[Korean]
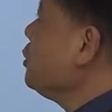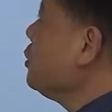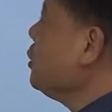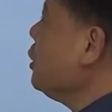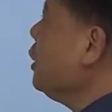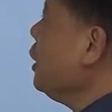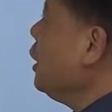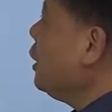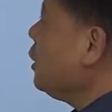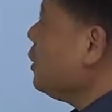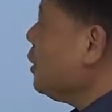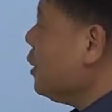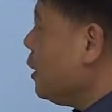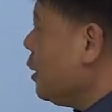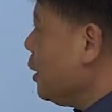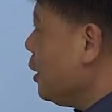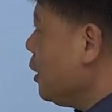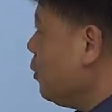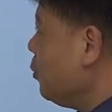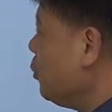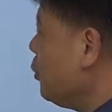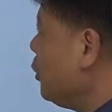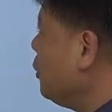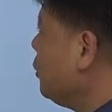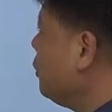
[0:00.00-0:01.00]

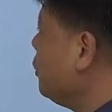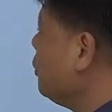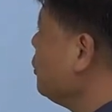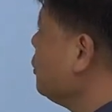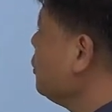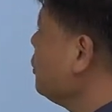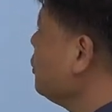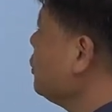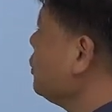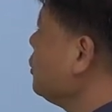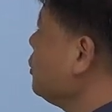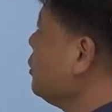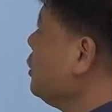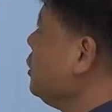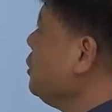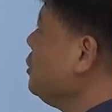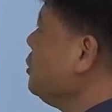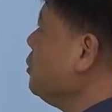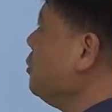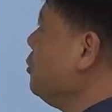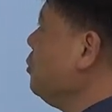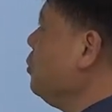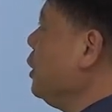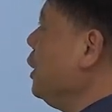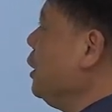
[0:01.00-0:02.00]
특이하게 뭐
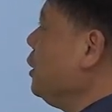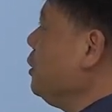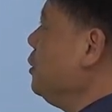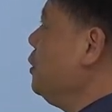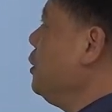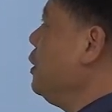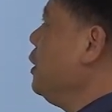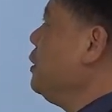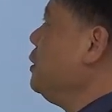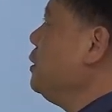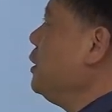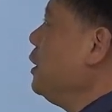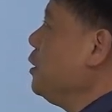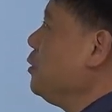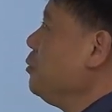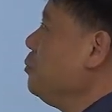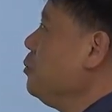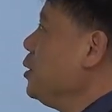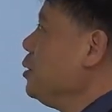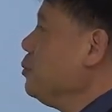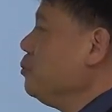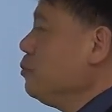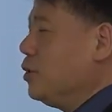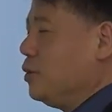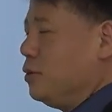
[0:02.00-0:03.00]
특이점이 발견되지 않으면
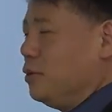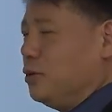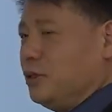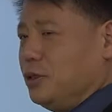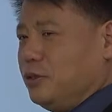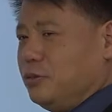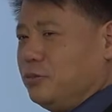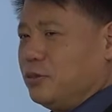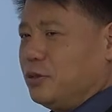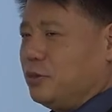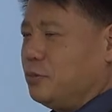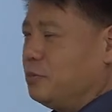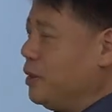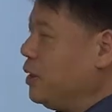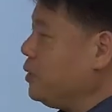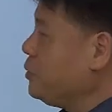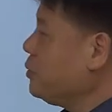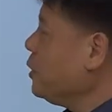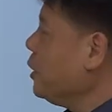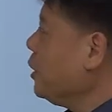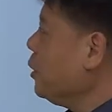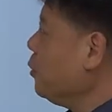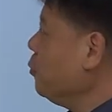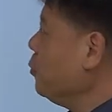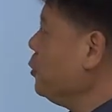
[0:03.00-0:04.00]
뭐 거의 뭐
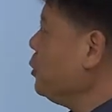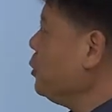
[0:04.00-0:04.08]
패스라고